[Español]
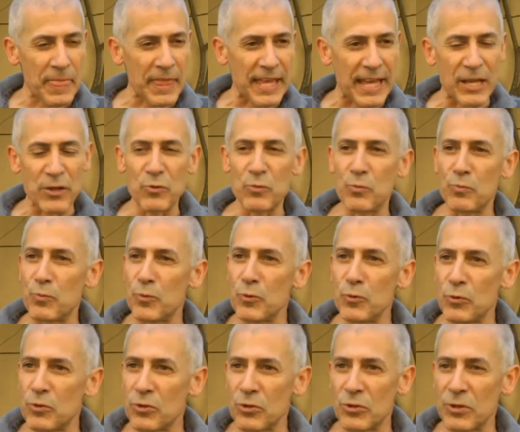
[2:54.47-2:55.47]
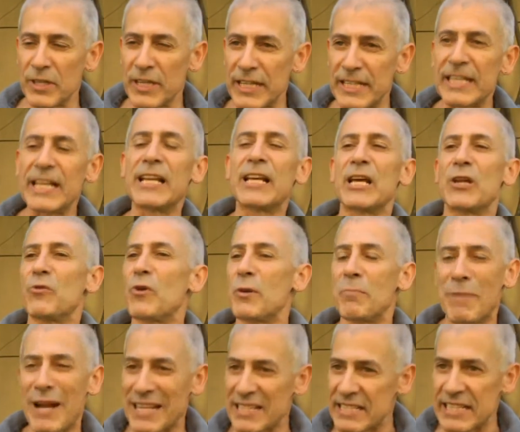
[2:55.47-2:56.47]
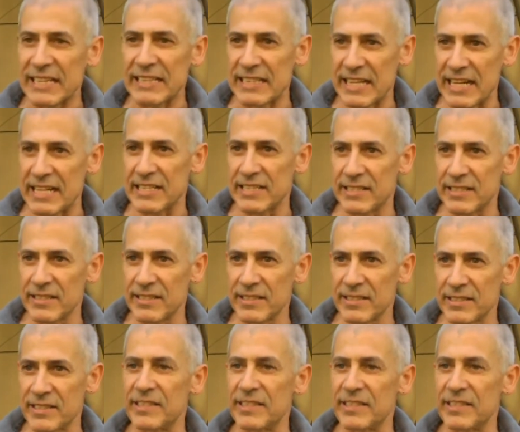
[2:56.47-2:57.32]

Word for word: que hay un punto en el que no hay marcha atrás